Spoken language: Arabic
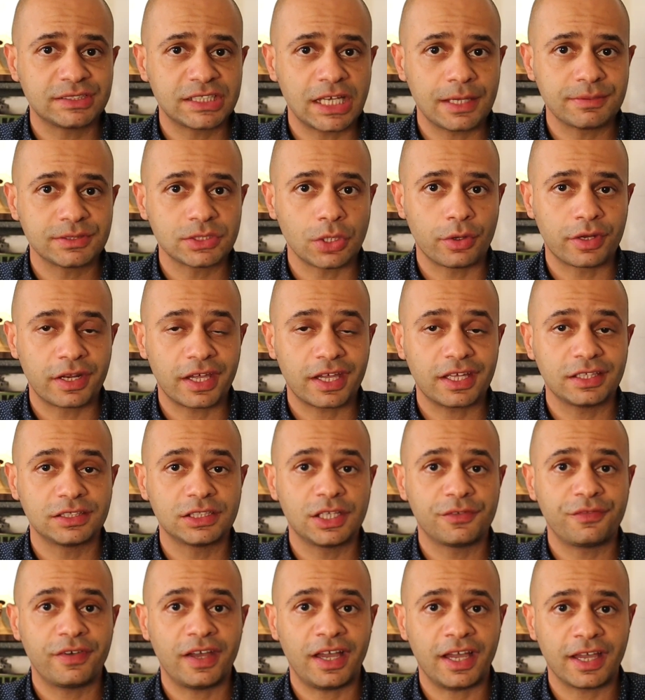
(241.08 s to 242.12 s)
بسبب صواريخ
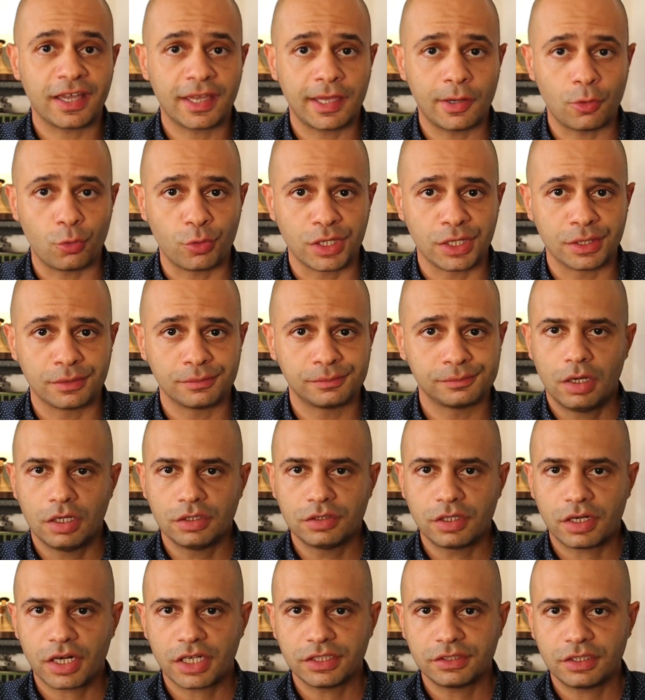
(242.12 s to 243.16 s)
الدفاع الجوي
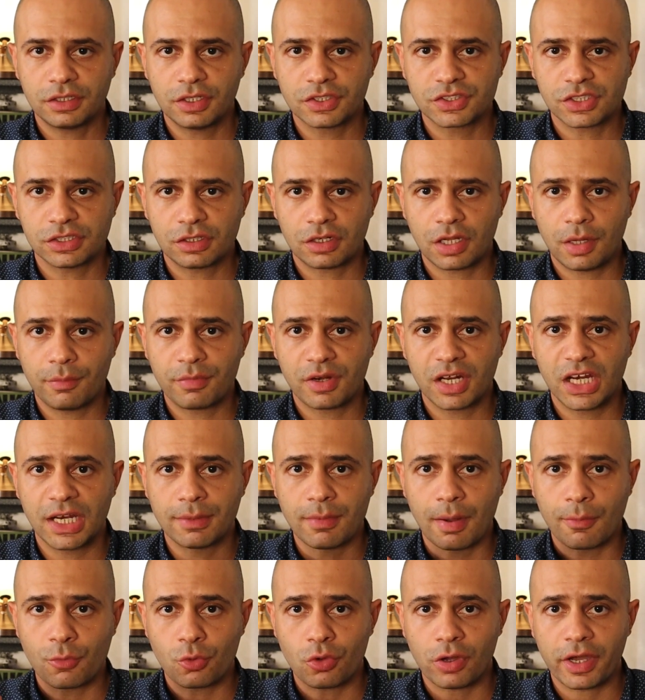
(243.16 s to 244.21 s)
لدرجة أن صدر أمر أن
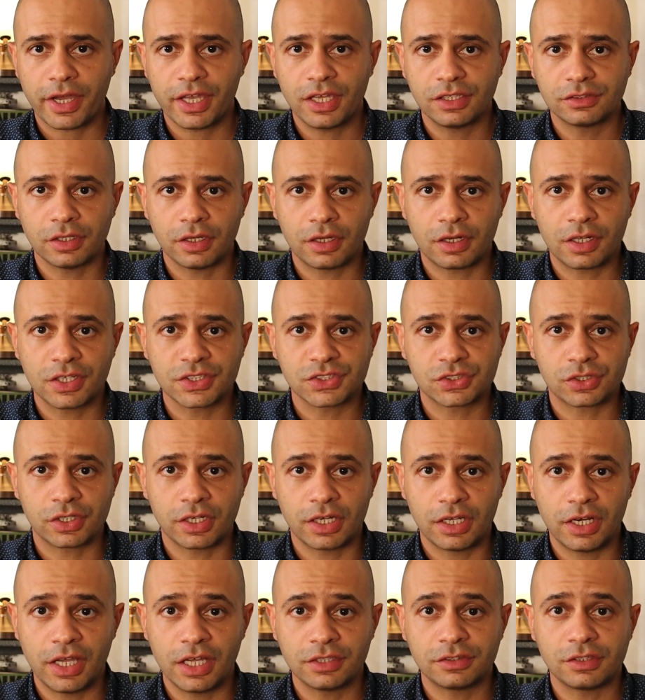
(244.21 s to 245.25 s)
ممنوع أي طيارة
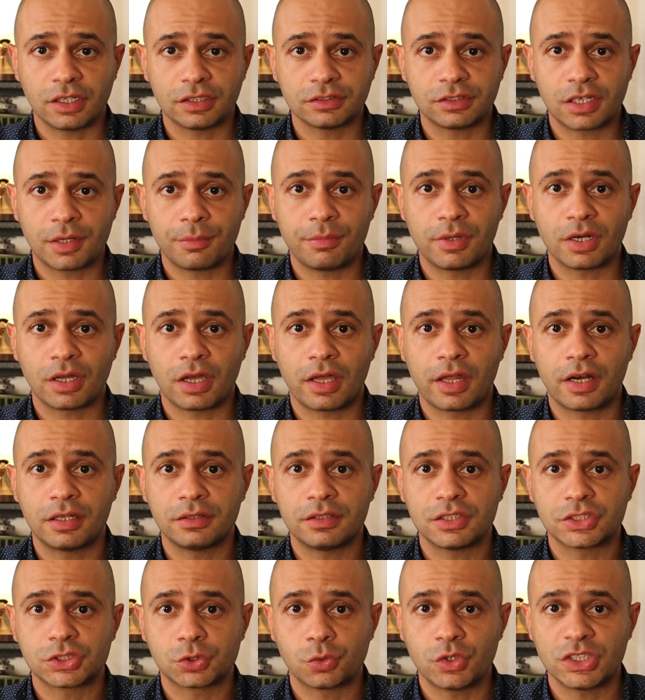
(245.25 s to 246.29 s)
إسرائيلية تقترب من
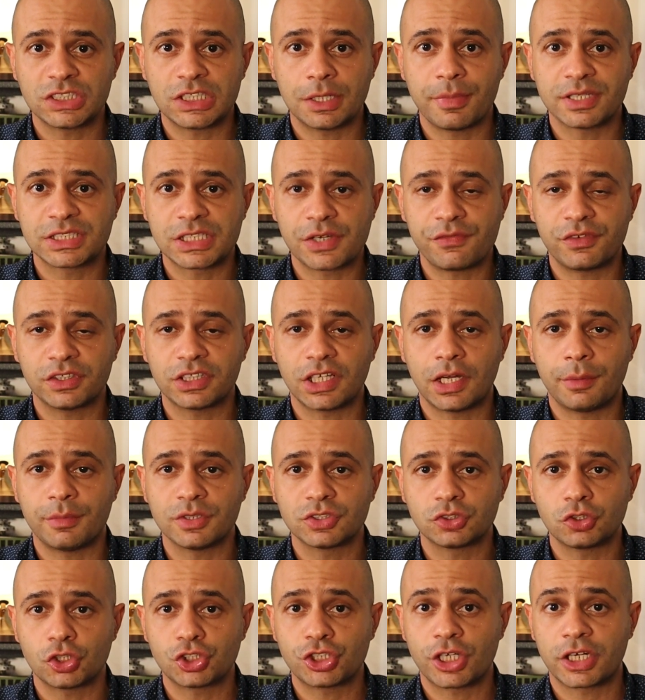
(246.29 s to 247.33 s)
قناة السويس لمسافة
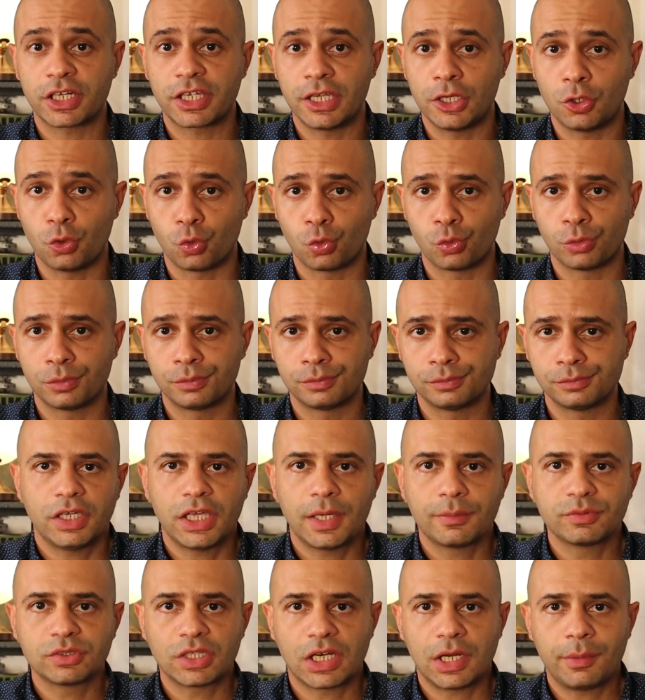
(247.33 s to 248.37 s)
15 كيلو
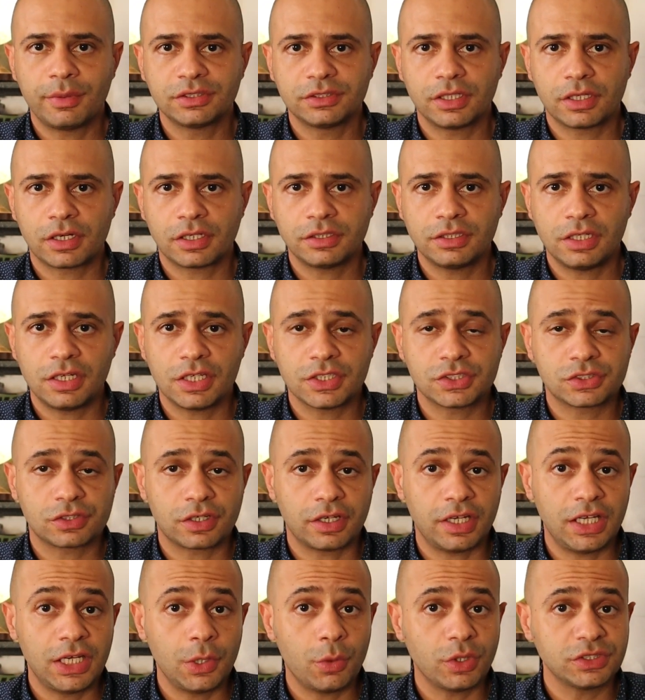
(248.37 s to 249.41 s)
طيب طالما الطيران
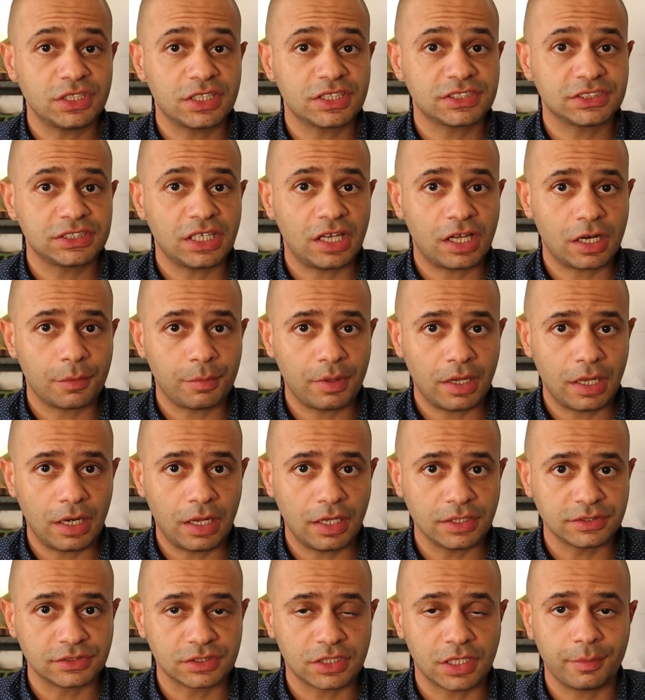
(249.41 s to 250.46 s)
الإسرائيلي وصل الساعة 4
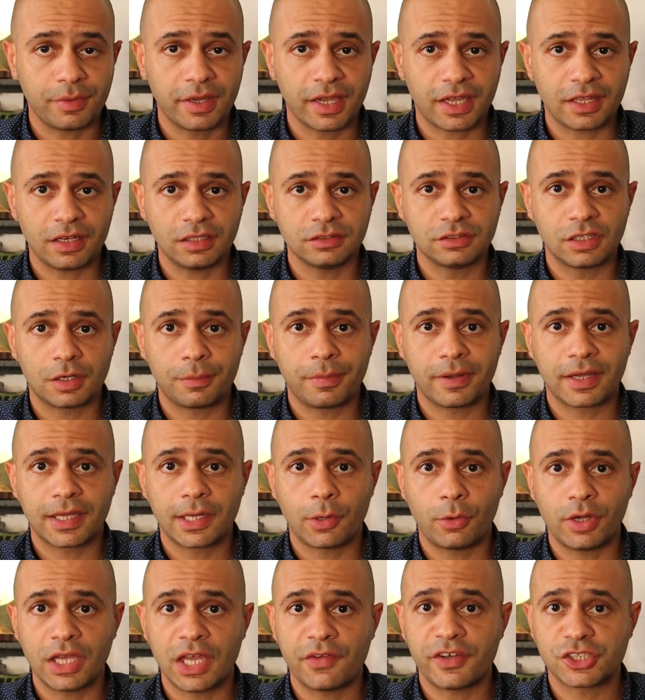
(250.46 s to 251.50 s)
العصر يبقى كده الضربة
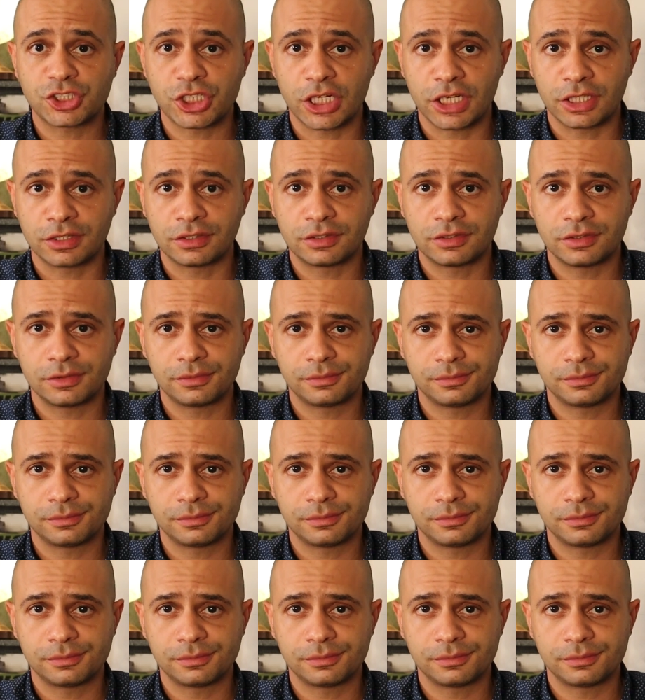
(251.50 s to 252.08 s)
الجوية فشلت